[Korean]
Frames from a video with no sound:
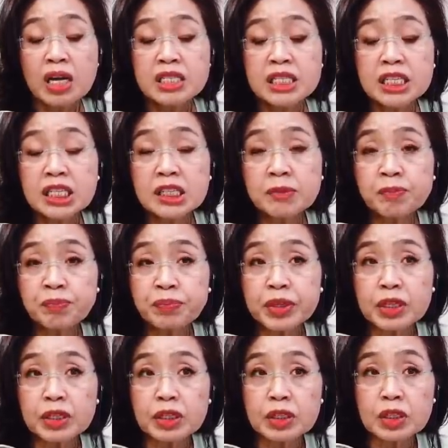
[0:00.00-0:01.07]
지금
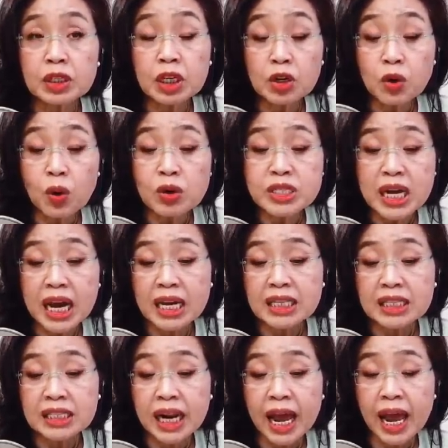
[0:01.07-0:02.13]
그
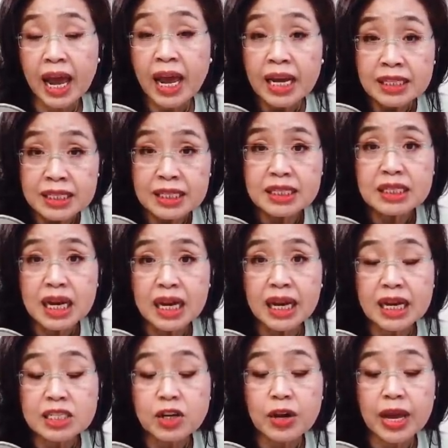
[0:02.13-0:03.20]
근로자들의
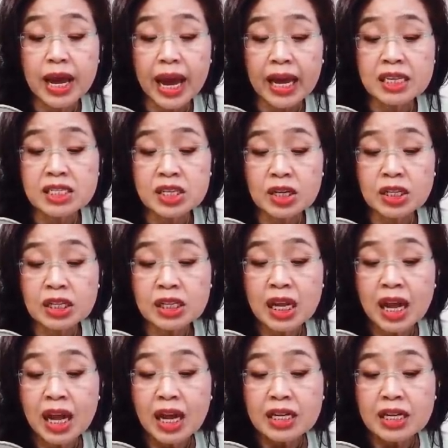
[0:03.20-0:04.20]
직장에서의 안전은